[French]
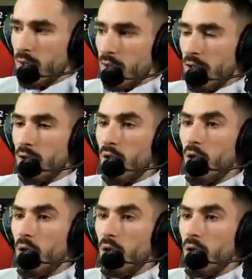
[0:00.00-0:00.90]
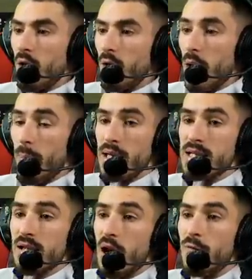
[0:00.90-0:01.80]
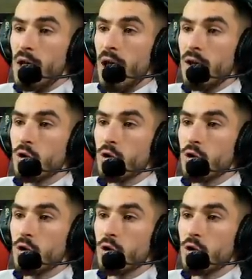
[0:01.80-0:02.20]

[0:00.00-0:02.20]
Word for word: Et euh, mais après, c'était la fin de l'année.